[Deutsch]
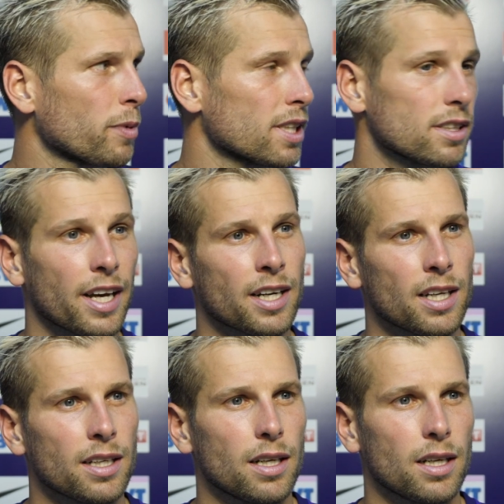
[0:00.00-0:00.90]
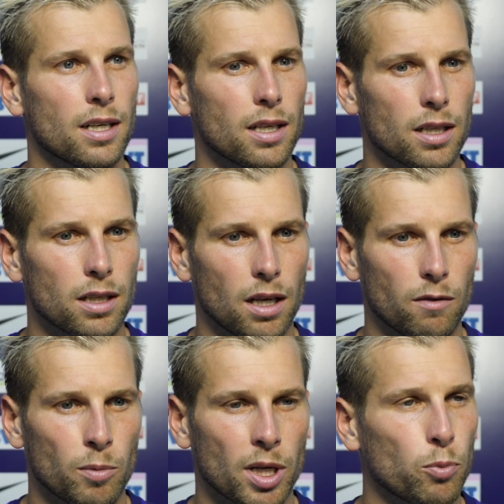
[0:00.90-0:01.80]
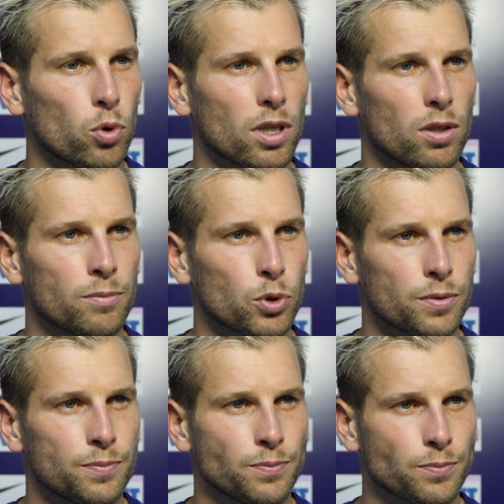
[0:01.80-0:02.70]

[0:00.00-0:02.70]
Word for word: kommen jetzt Gegner, äh, äh, wo man dann Punkte holen muss.